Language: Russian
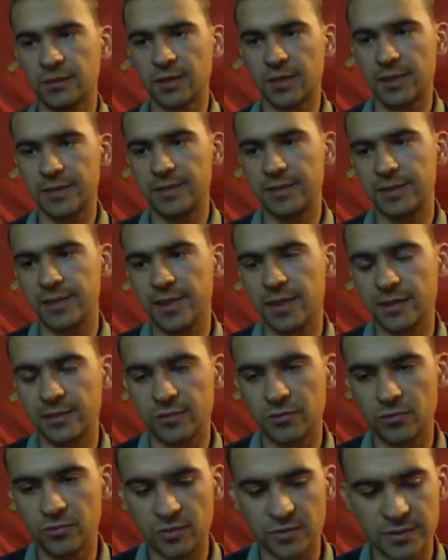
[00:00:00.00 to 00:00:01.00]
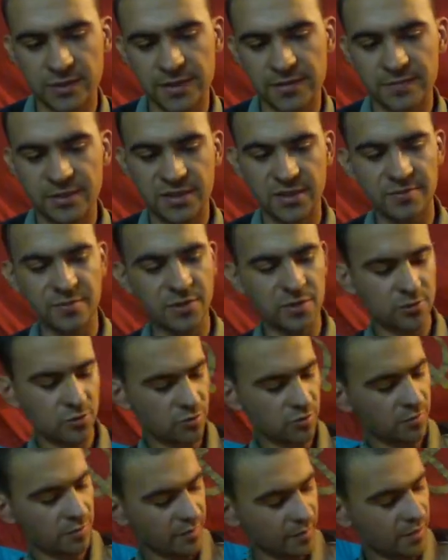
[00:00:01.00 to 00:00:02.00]
хотя тот совсем
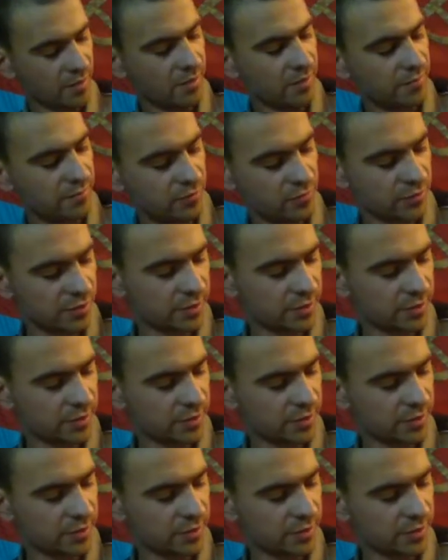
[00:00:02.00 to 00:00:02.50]
дешевый микрофон,